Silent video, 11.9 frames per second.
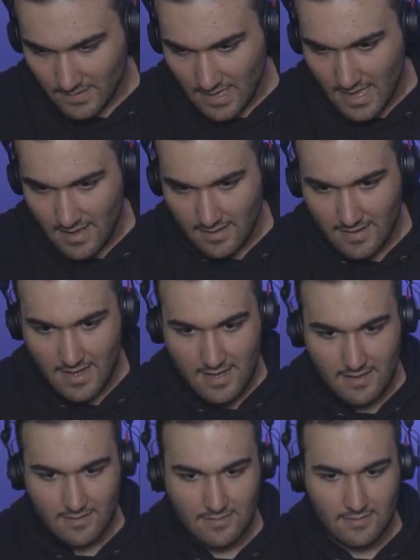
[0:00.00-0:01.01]
Ha
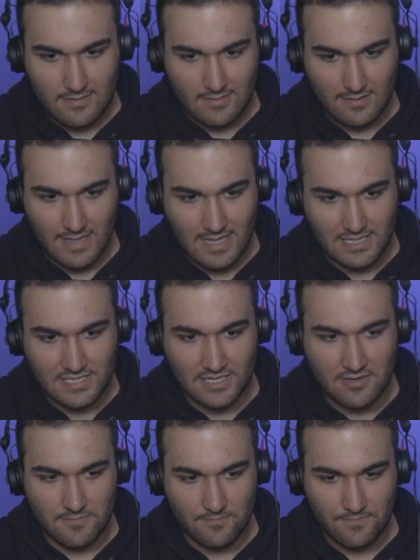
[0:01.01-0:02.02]
ha. Gel
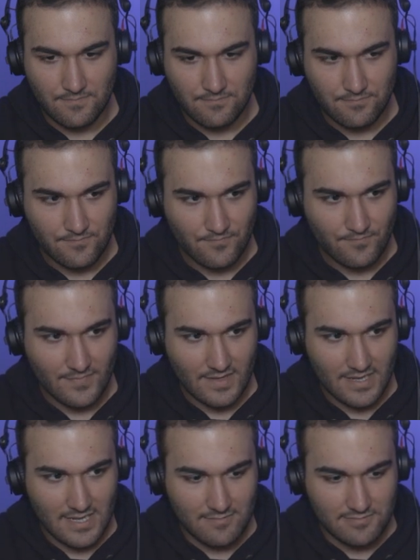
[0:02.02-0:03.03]
canım.
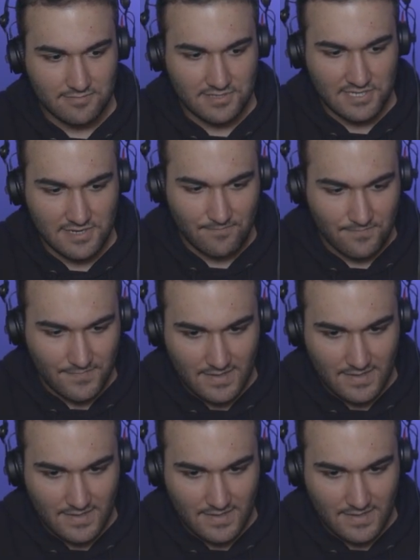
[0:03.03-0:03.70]
Gel bebişim.